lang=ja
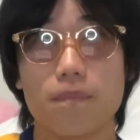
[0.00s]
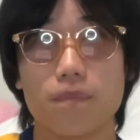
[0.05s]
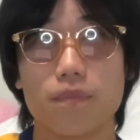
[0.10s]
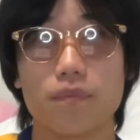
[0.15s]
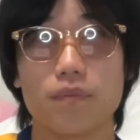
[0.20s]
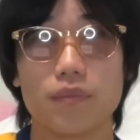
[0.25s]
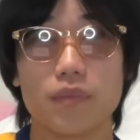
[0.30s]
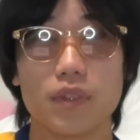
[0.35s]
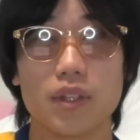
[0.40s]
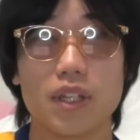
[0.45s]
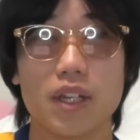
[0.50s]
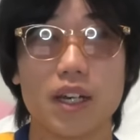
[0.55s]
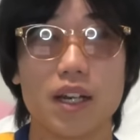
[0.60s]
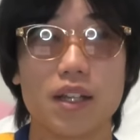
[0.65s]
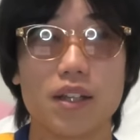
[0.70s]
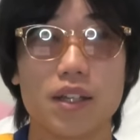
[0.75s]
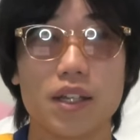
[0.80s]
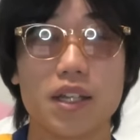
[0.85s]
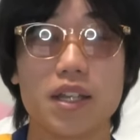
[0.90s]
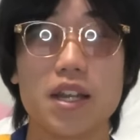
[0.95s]
うん、だか
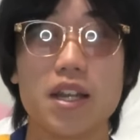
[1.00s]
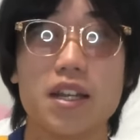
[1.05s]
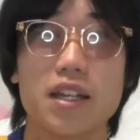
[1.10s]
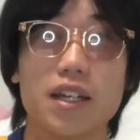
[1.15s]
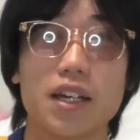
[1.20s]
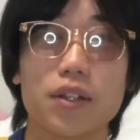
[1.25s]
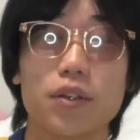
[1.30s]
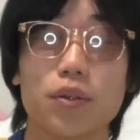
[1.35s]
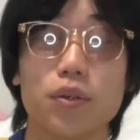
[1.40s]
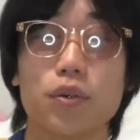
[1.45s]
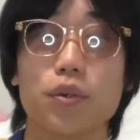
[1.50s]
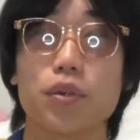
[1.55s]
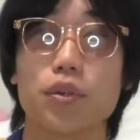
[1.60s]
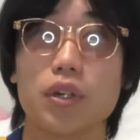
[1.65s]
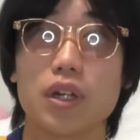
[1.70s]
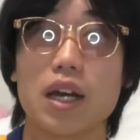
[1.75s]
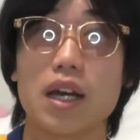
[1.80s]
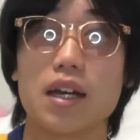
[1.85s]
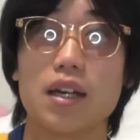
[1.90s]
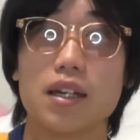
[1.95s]
ら記念に買っとこう
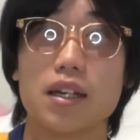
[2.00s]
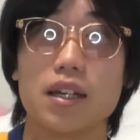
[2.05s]
とか、